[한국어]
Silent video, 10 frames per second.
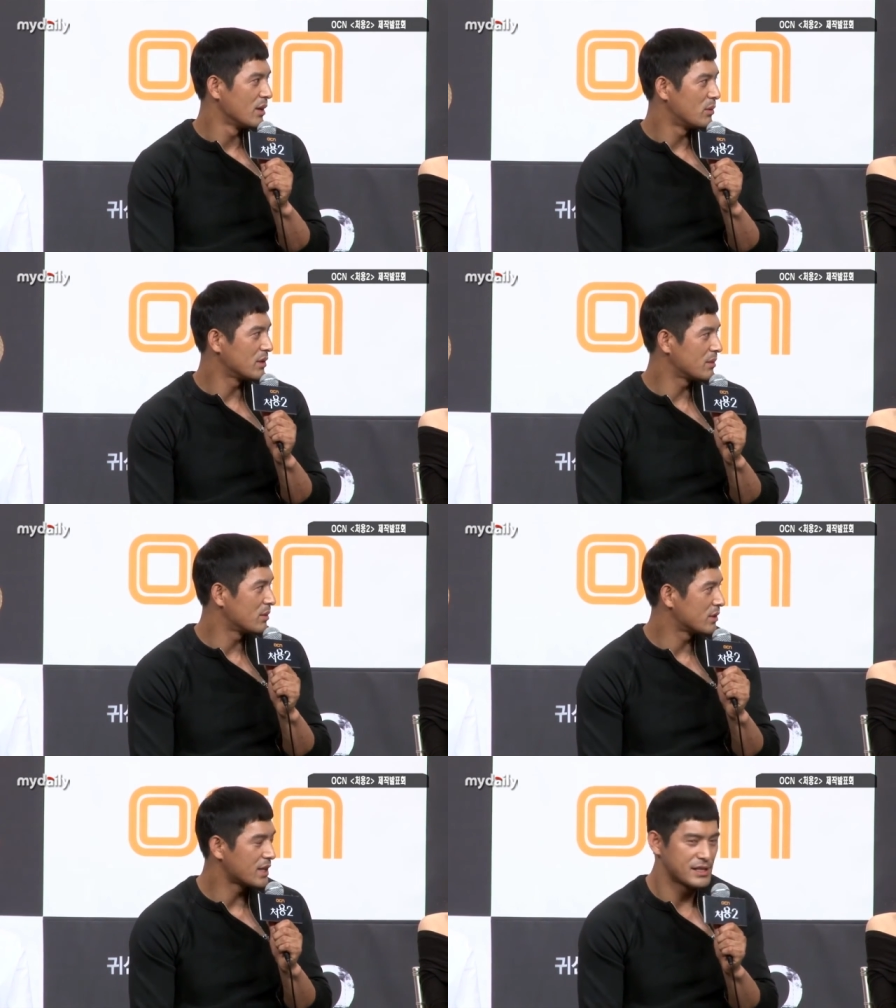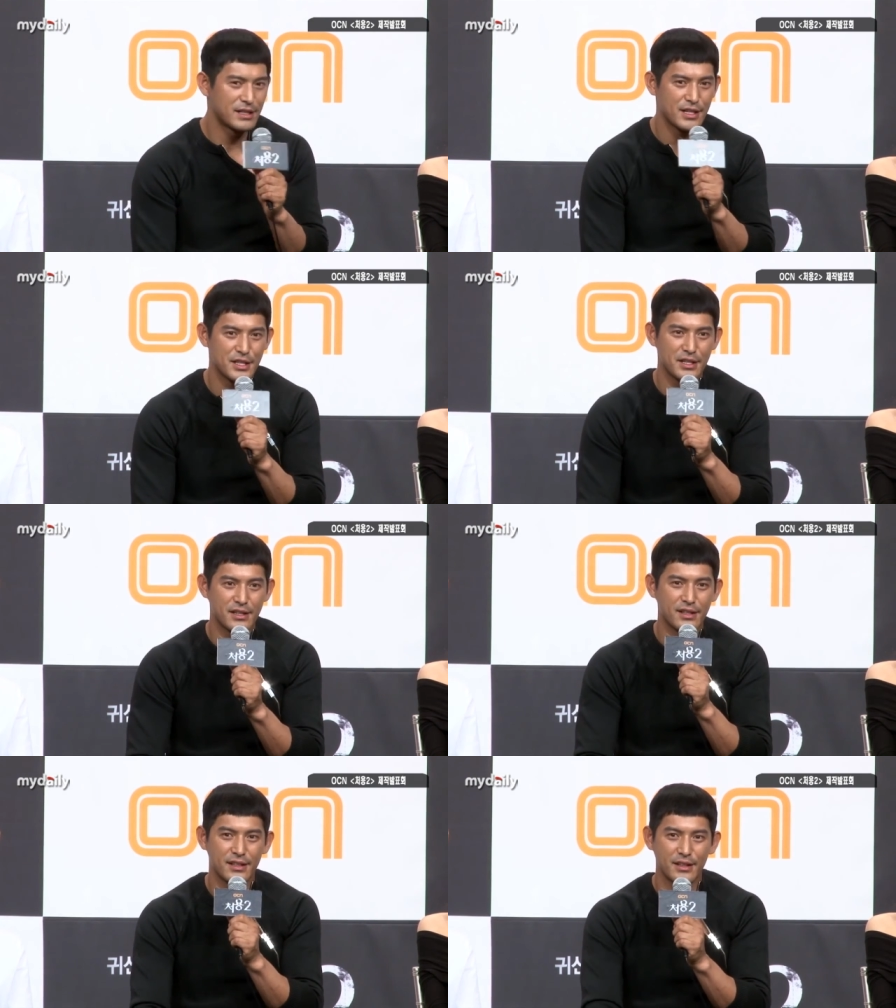워낙 뭐 잘들
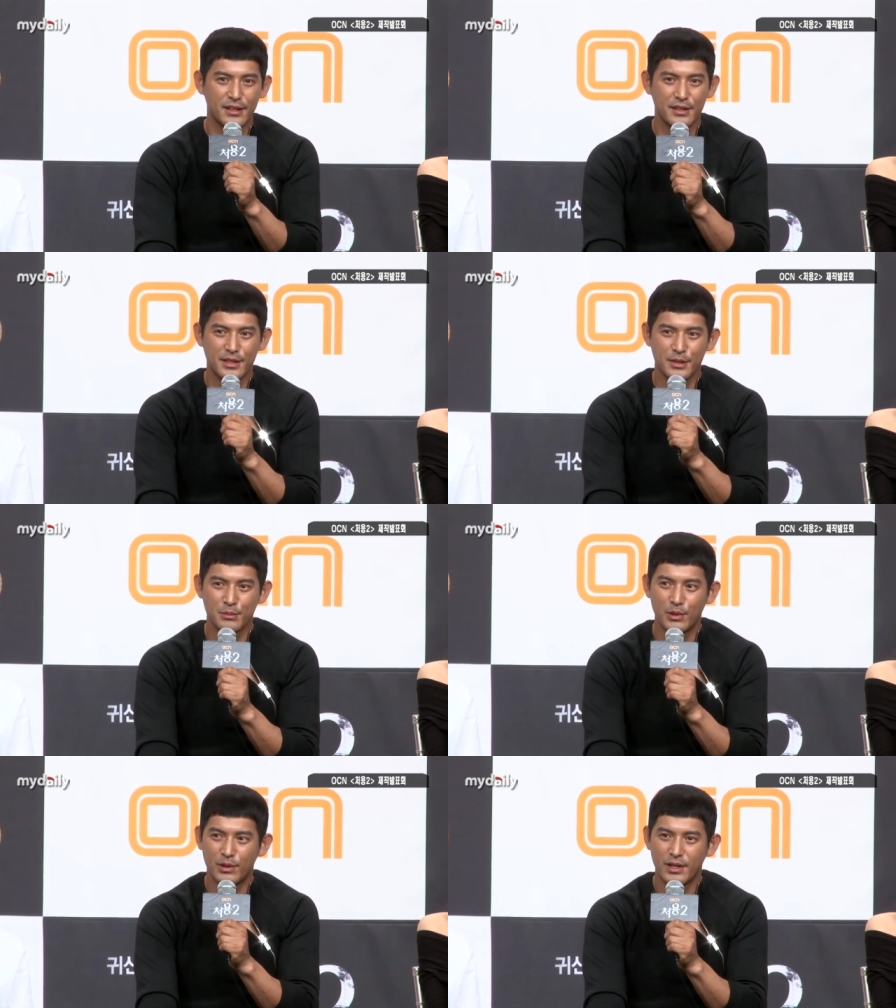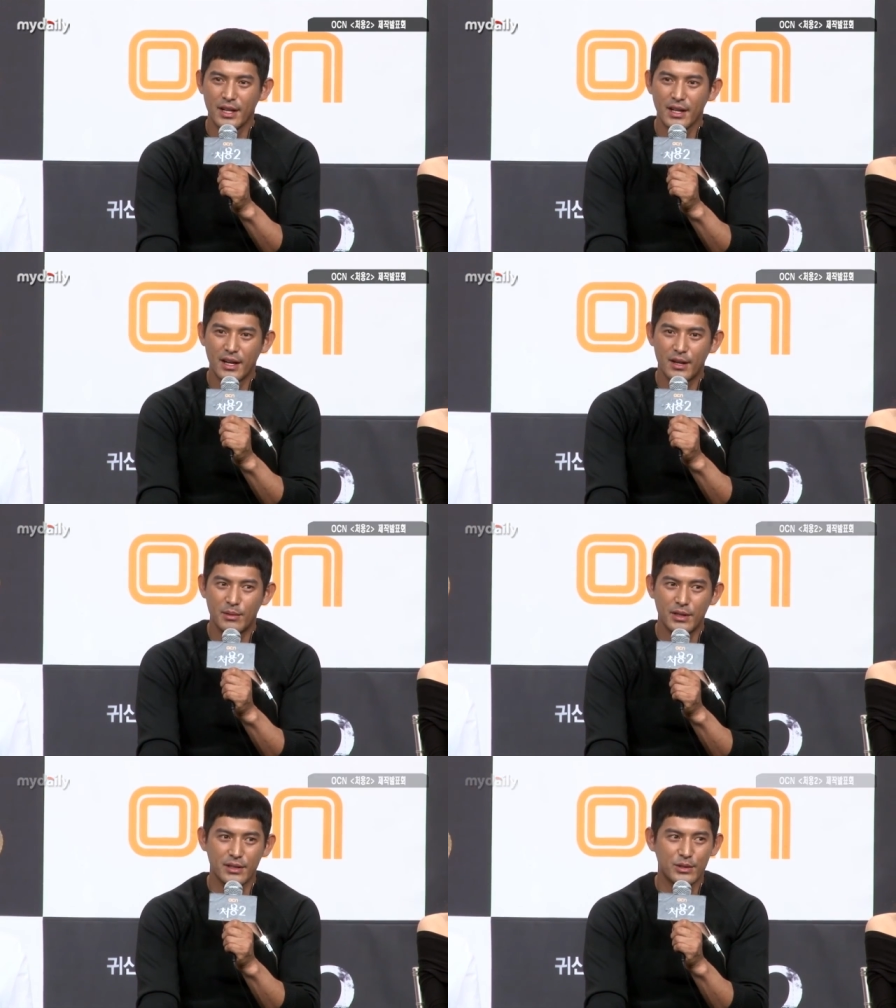하시니까 아 지금 뭐
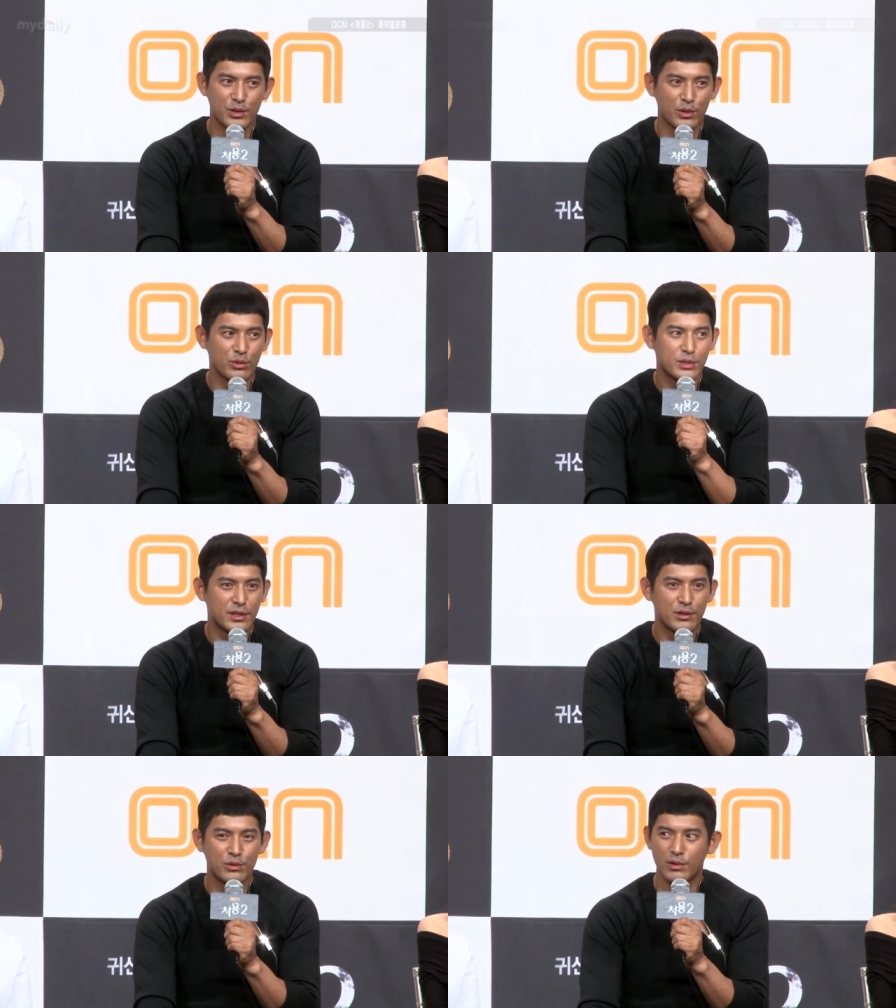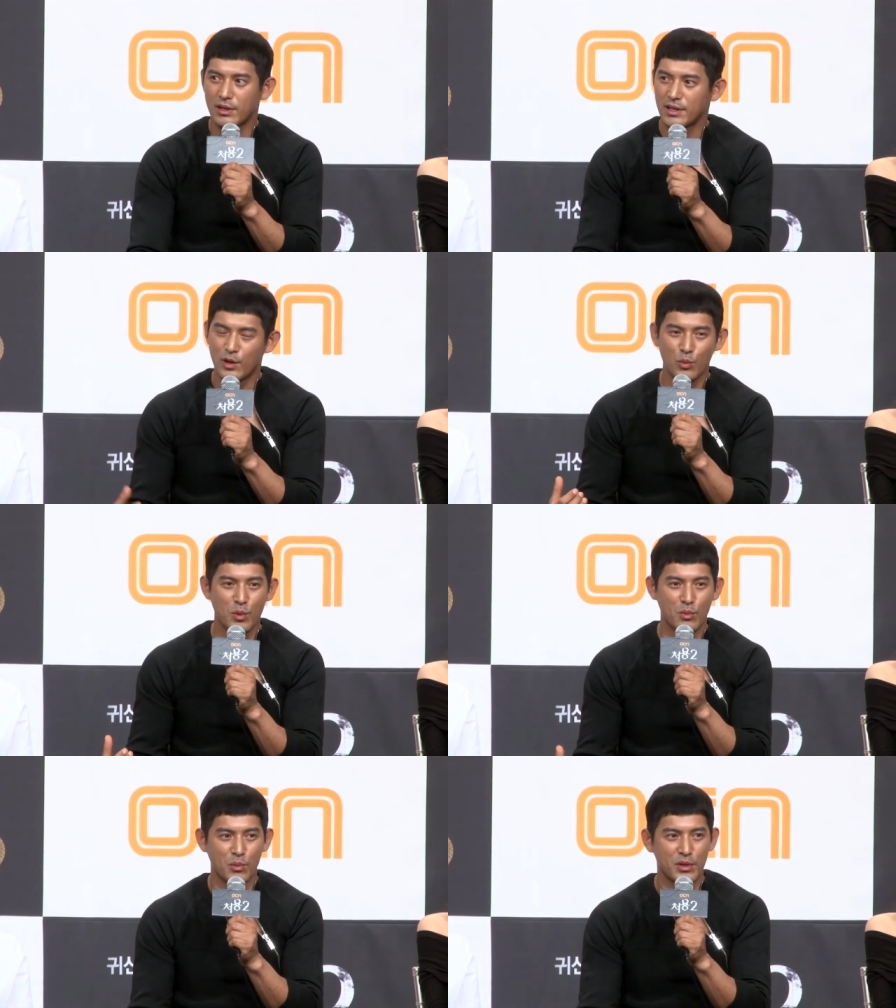아마 저도 시즌 2 아까
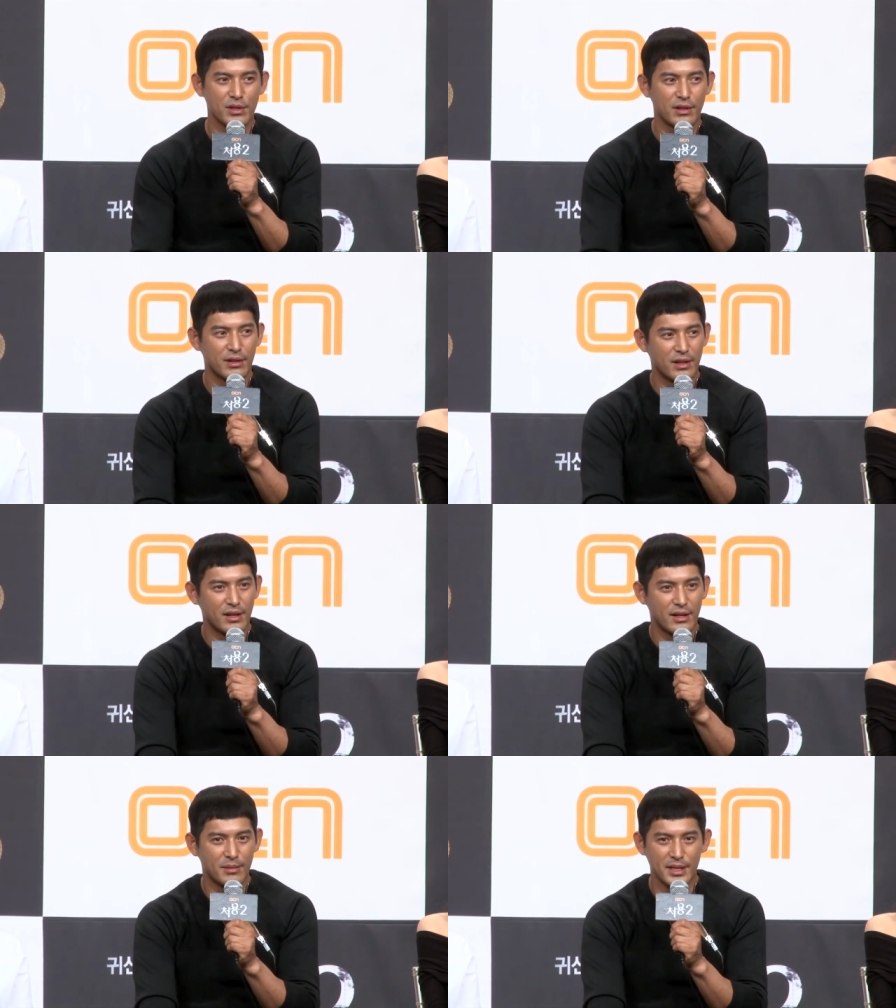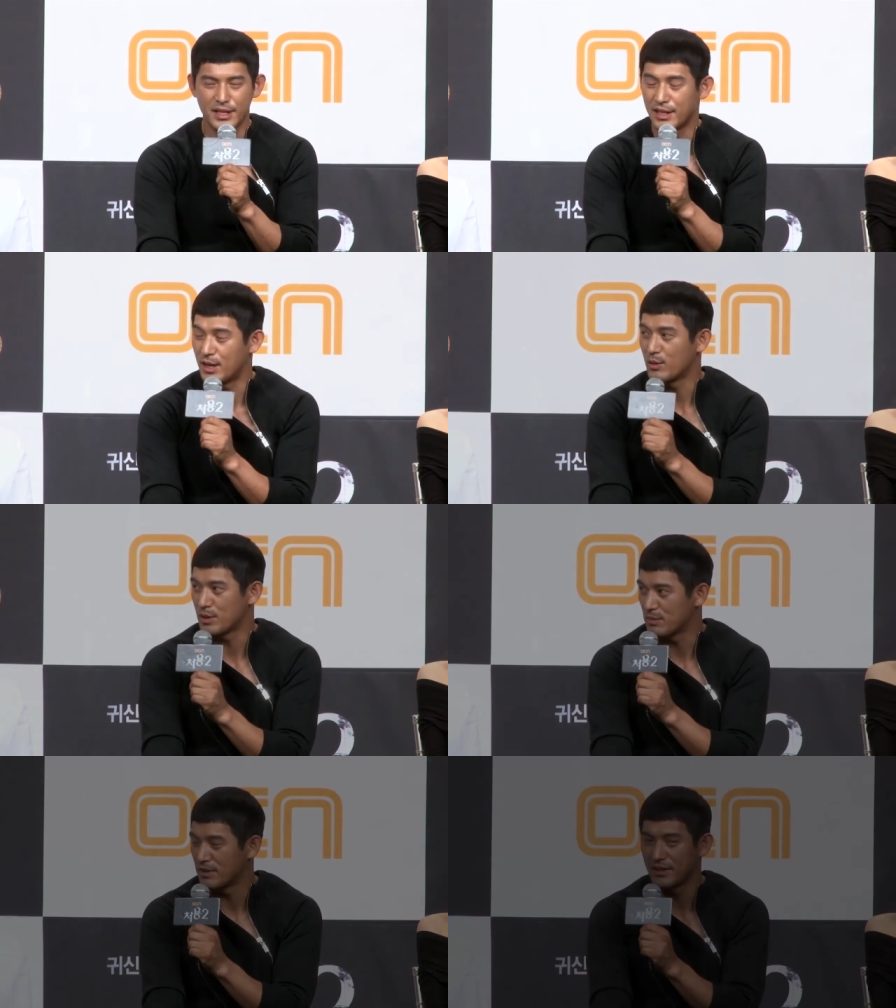예고편 보면서 아 많이 기대하고
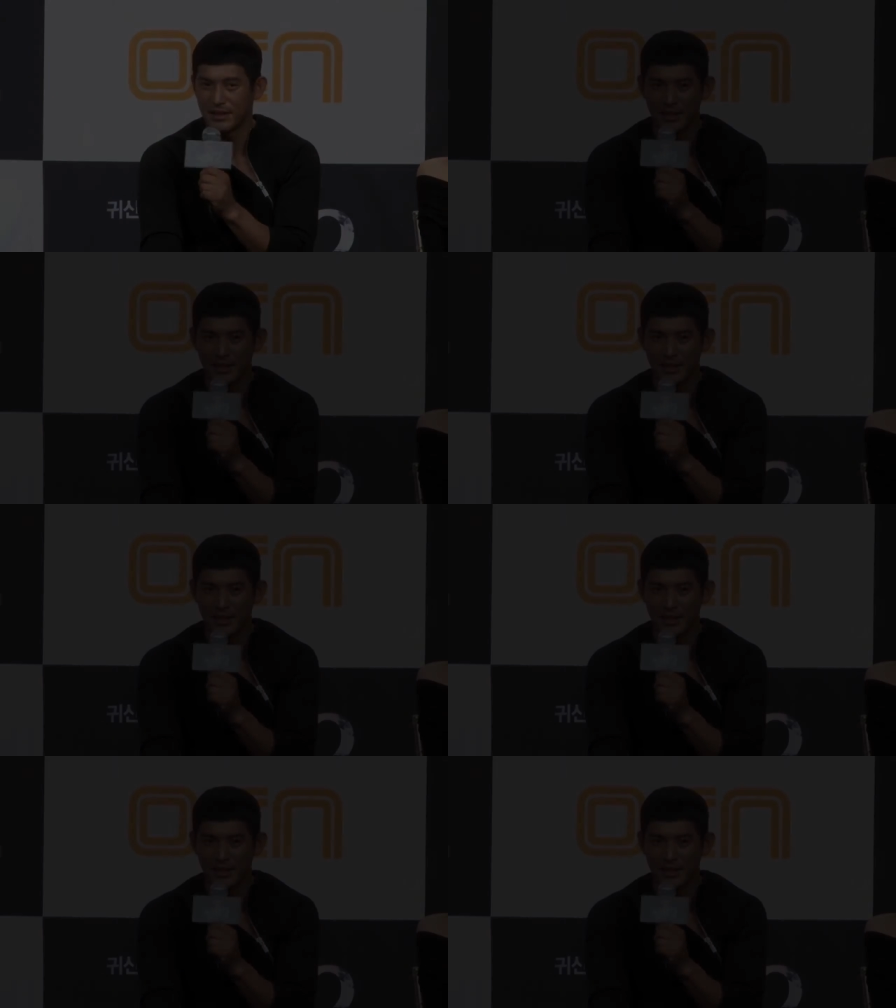있습니다.